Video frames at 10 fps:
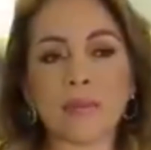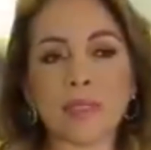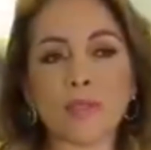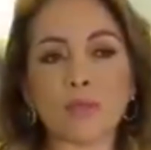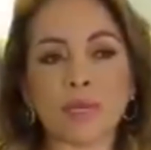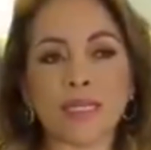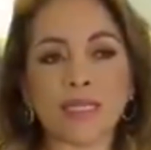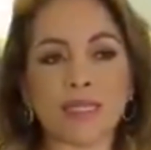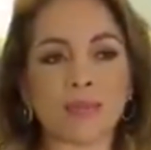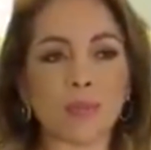mis
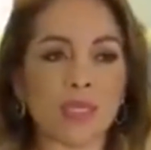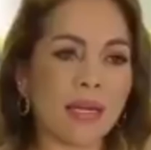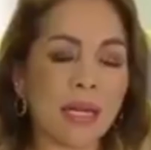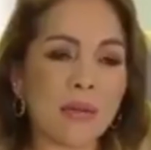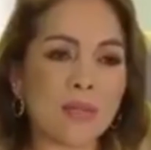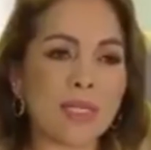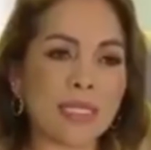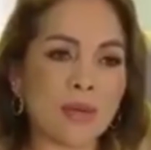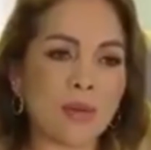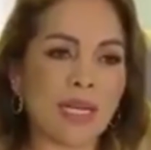sospechas, pues reviso el
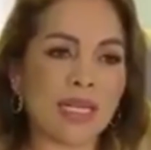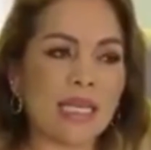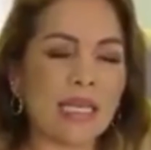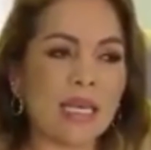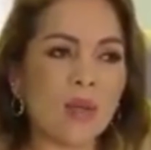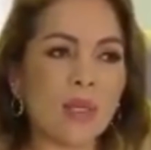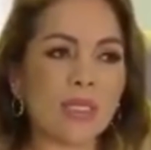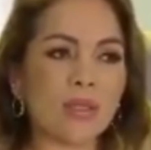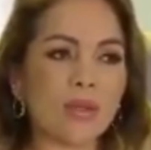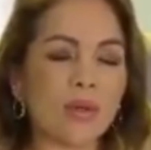celular y
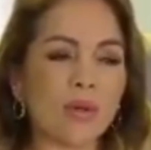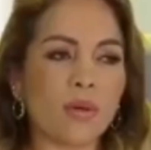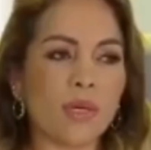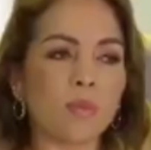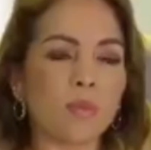encuentro